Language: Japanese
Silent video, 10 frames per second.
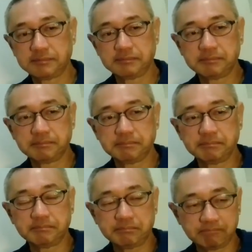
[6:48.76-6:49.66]
うん。
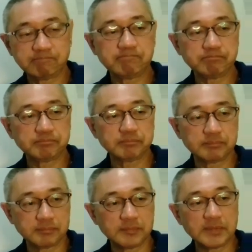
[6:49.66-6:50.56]
うん。
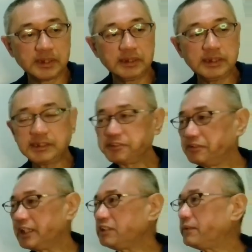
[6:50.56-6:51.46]
で、
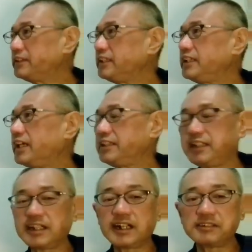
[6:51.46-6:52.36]
そうなるまでに何
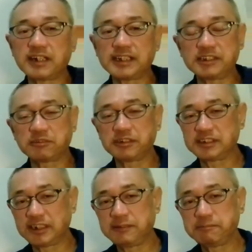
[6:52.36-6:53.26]
年かかるかってところ
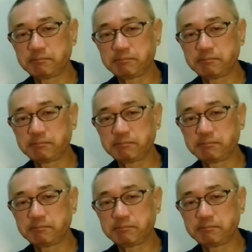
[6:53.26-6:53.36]
です。